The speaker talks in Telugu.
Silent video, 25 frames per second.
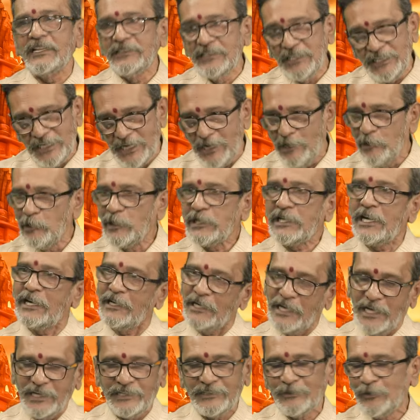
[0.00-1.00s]
గాంధీ
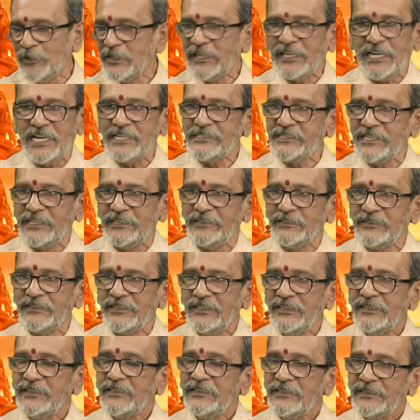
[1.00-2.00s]
ఏమన్నాడో ఆయన కూడా రాశాడు
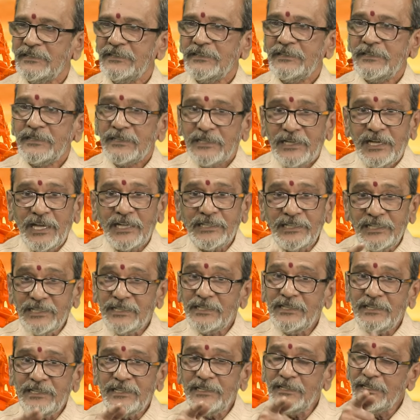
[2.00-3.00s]
కానీ
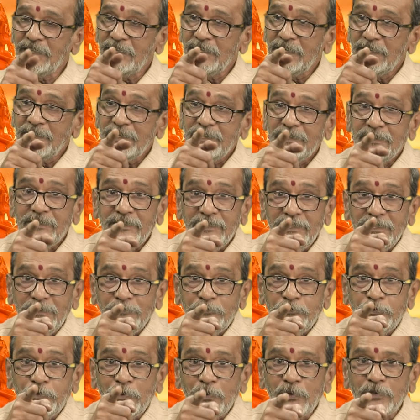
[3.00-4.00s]
ఈ
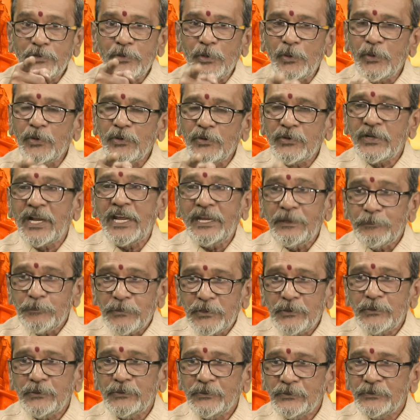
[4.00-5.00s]
ఫోటోలు ఉన్నాయి
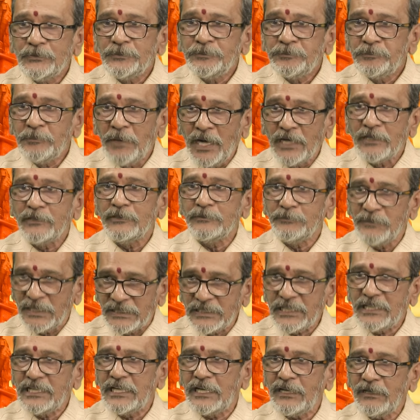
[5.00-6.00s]
ఇప్పుడు మాకు మా
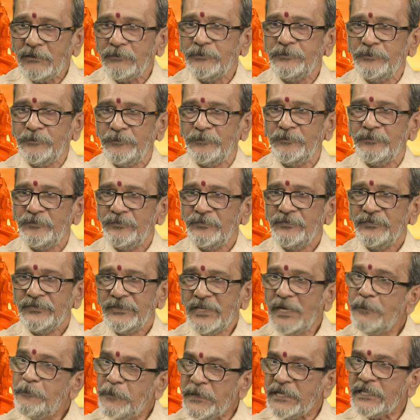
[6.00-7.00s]
దగ్గర ఇప్పటికీ
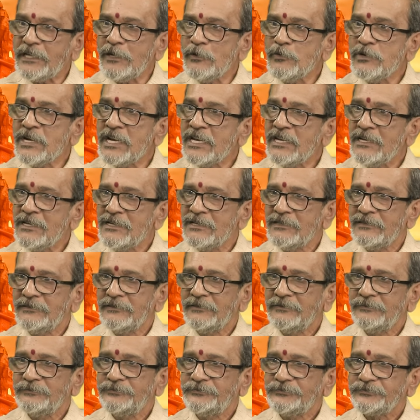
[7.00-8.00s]
ఇప్పటికీ ఉన్నాయి
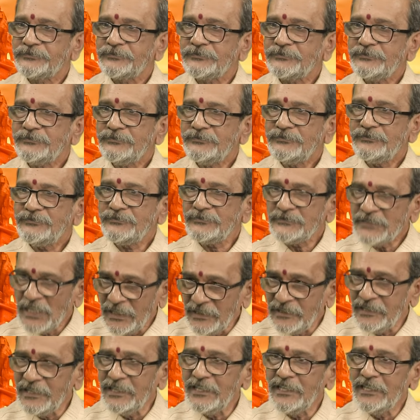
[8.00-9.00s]

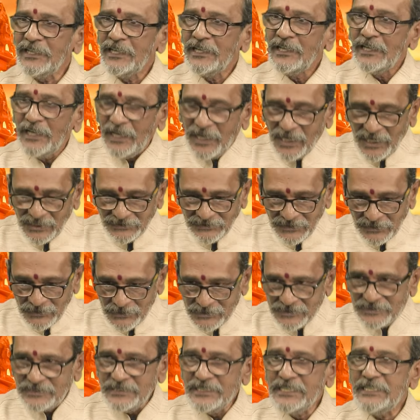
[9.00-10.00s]
ఏది
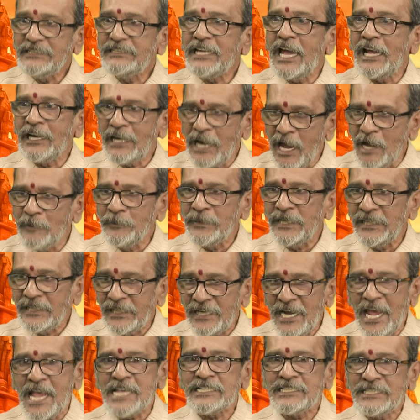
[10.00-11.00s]
అతను సీతారాం
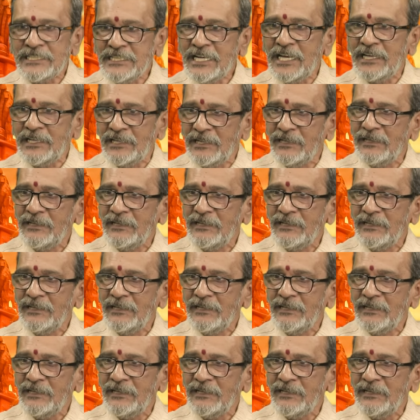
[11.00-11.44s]
రాసిన